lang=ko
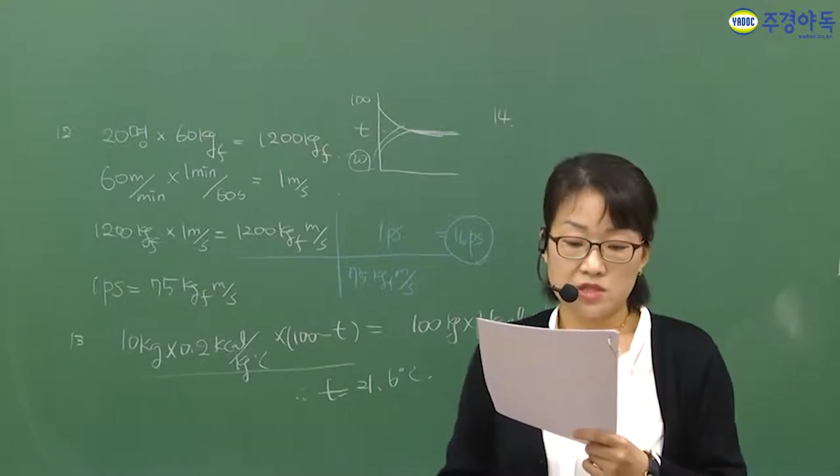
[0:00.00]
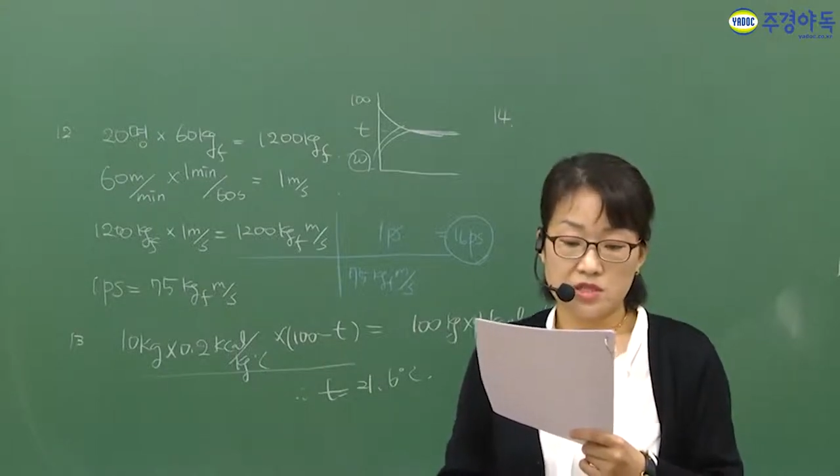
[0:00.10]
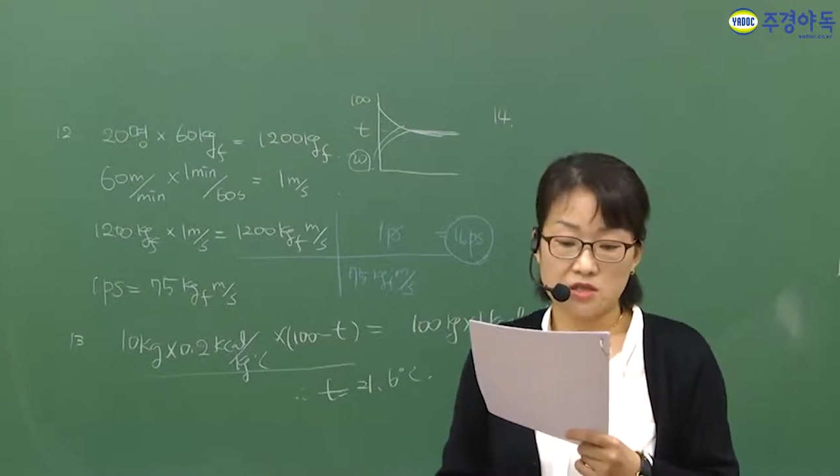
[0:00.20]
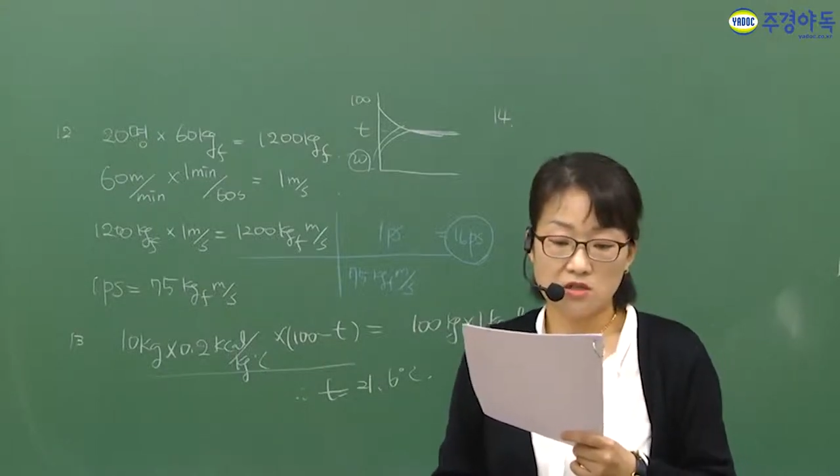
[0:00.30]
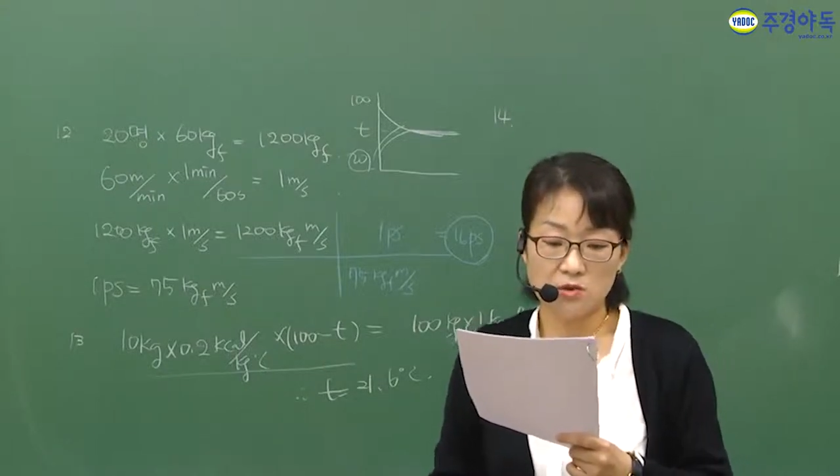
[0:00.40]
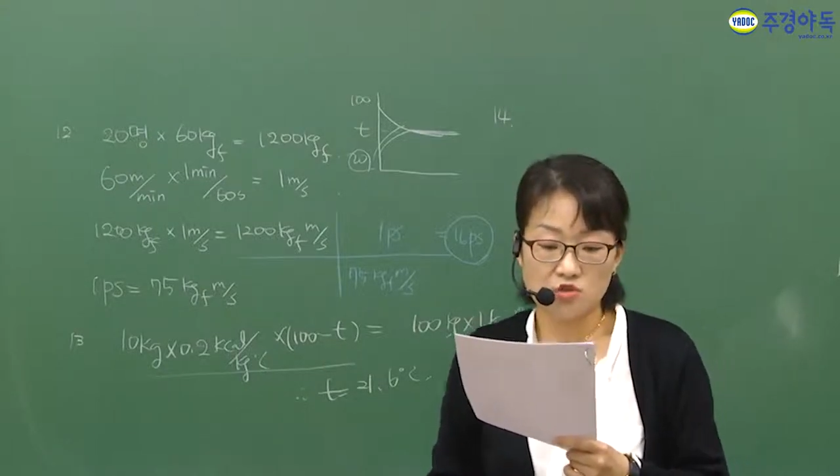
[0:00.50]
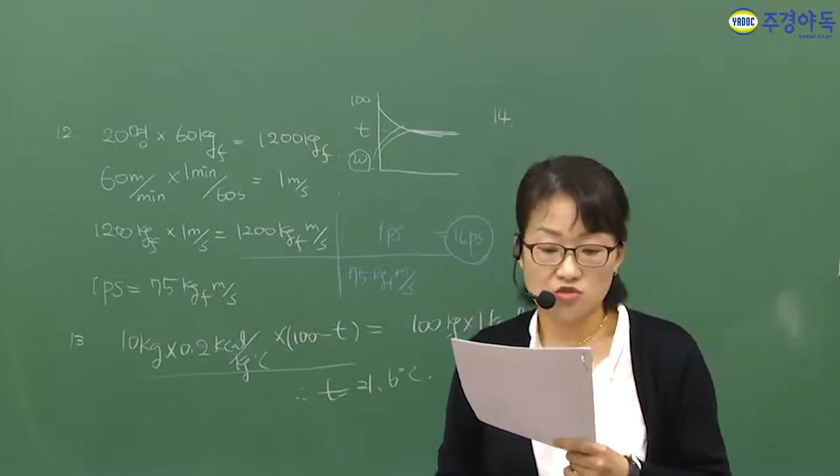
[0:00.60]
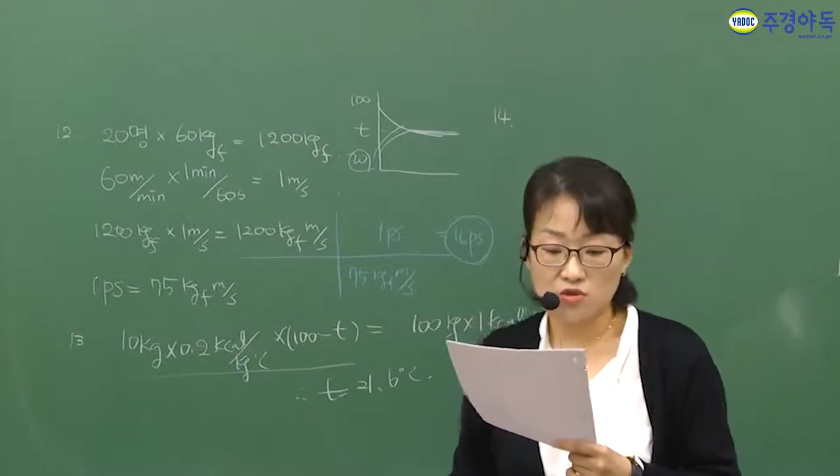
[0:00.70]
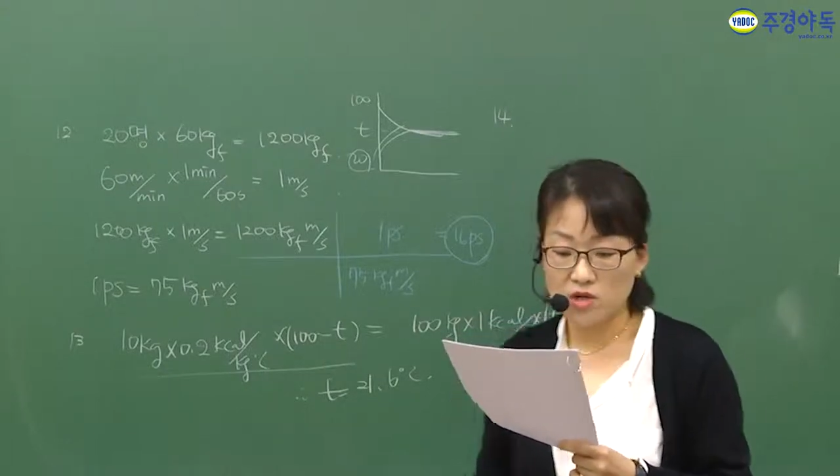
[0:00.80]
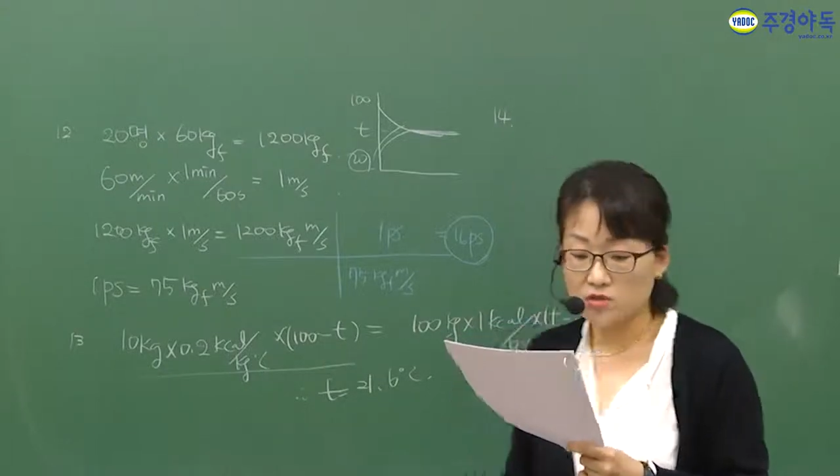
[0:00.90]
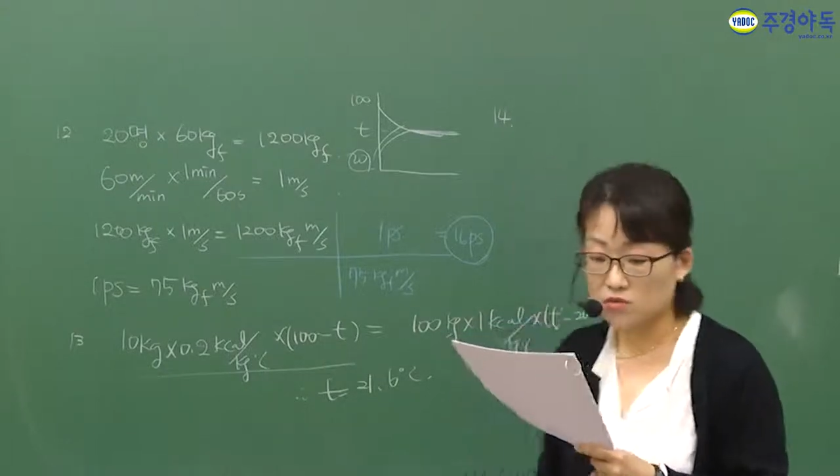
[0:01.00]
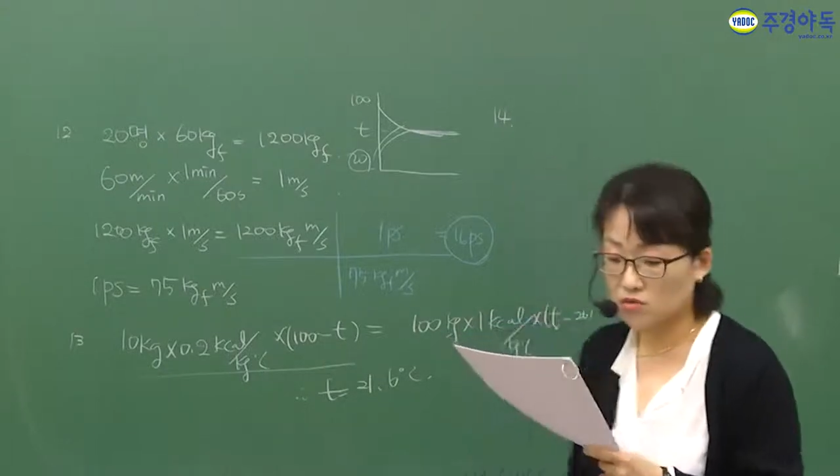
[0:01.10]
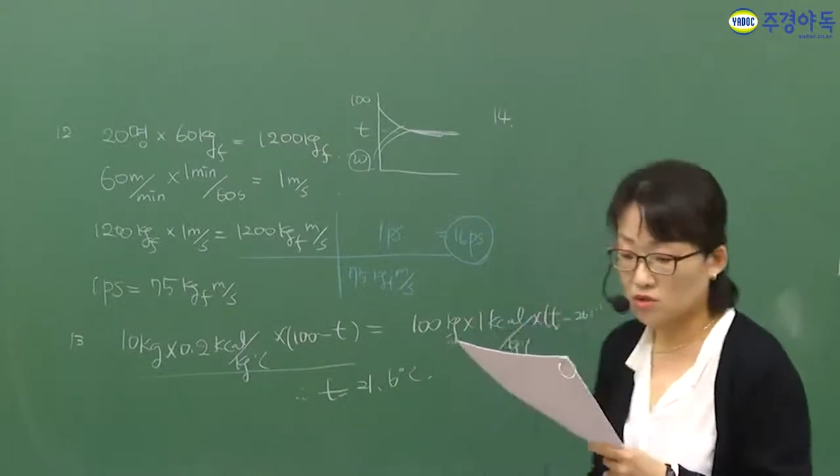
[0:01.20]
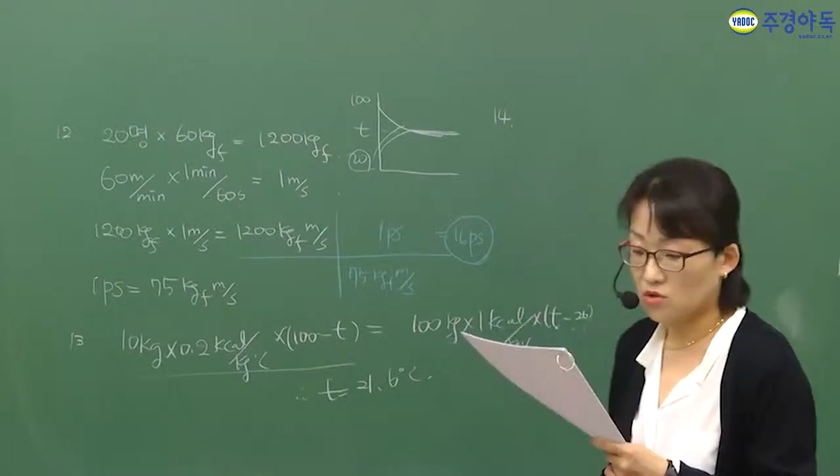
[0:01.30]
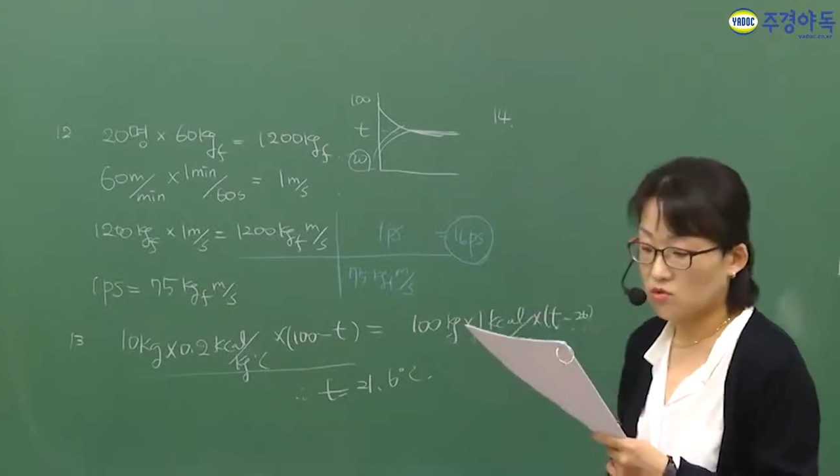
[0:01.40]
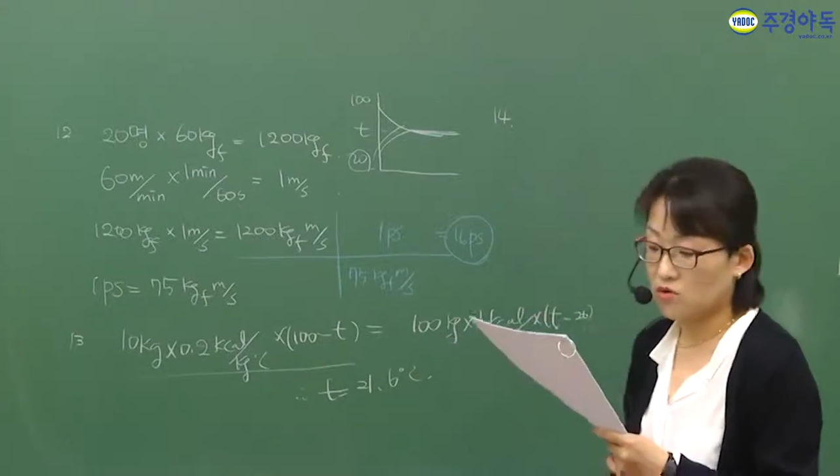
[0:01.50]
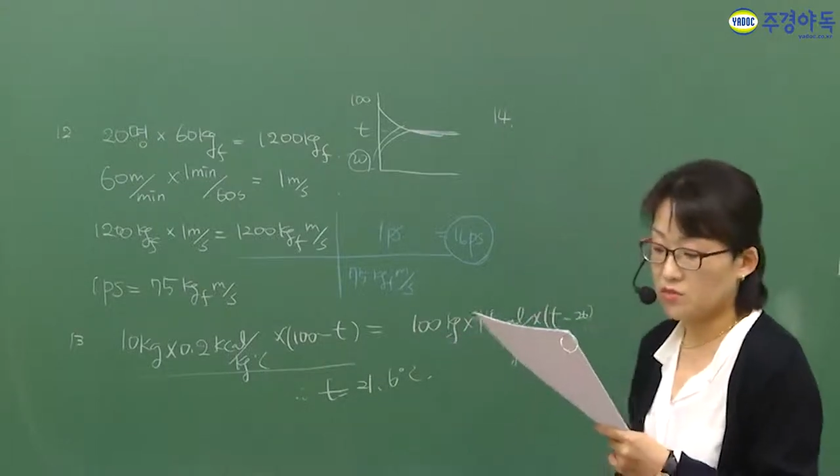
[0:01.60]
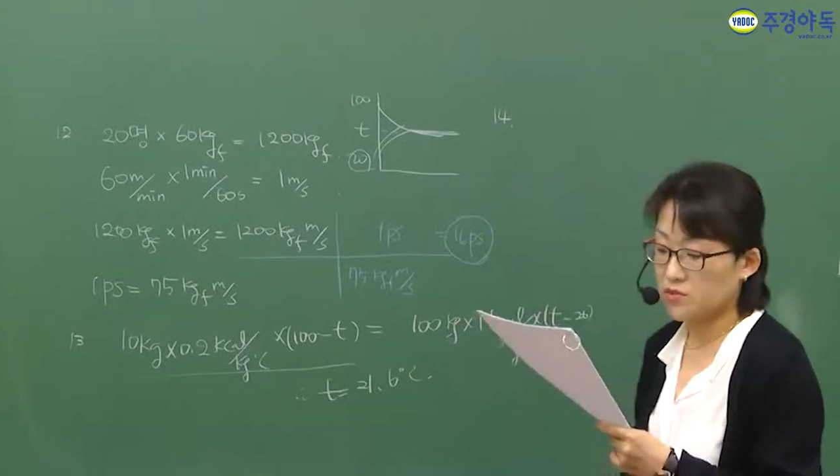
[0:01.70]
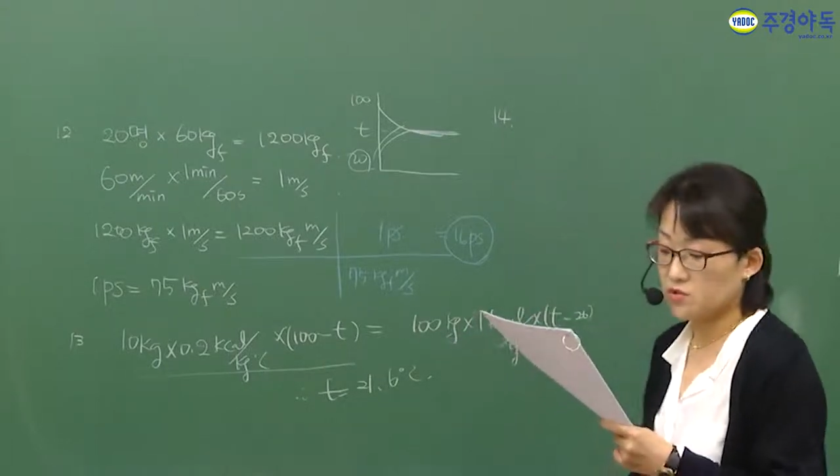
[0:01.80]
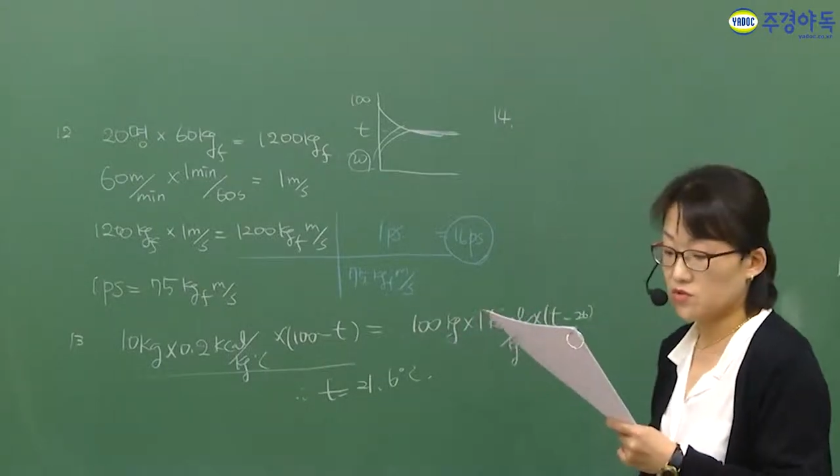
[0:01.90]
자, 그러면 중력 가속도는 이렇고
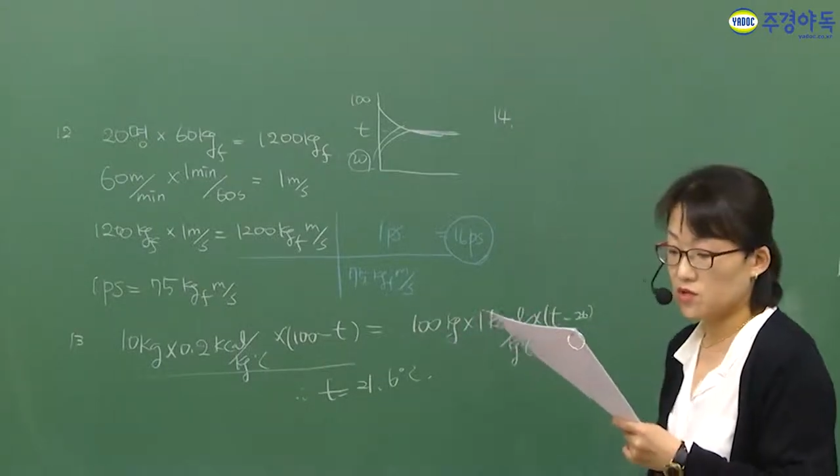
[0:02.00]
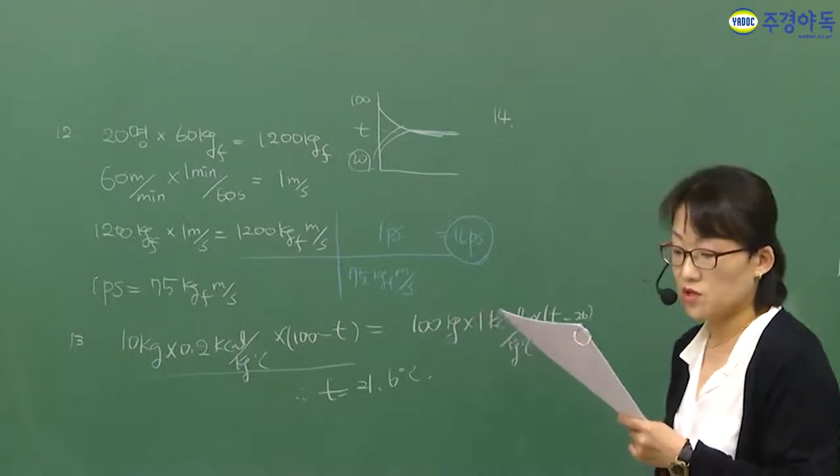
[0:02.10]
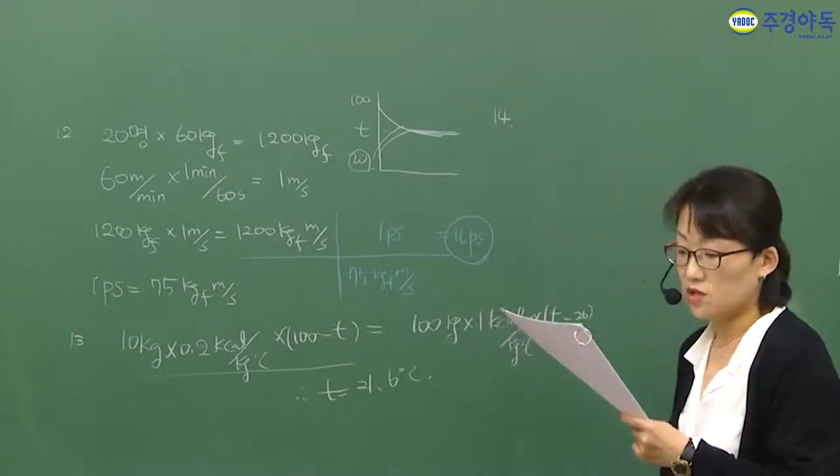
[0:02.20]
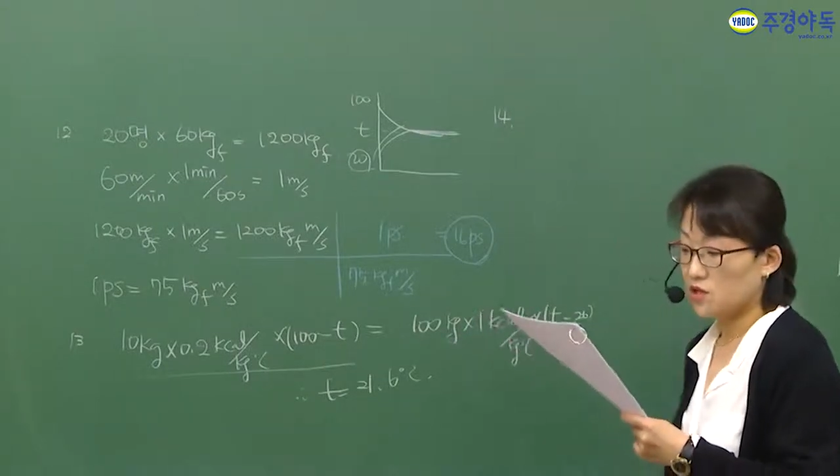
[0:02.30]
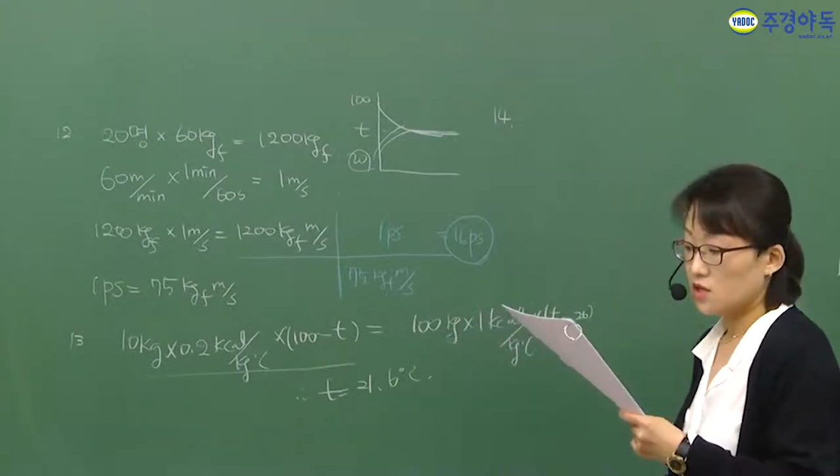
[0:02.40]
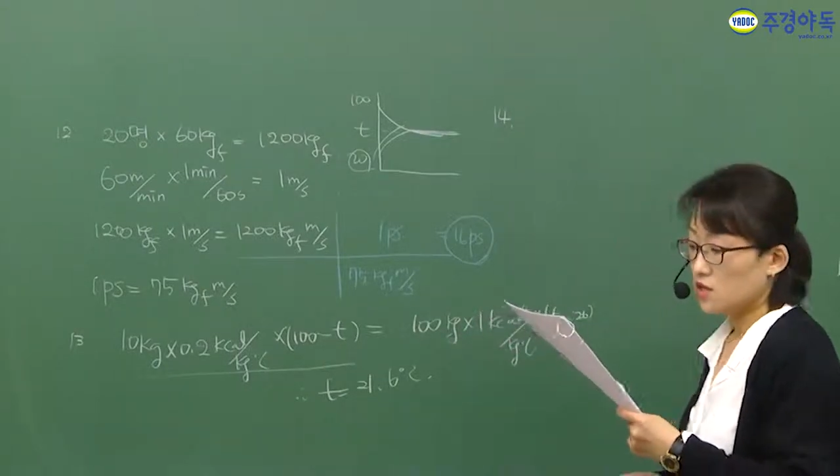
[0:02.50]
피스톤의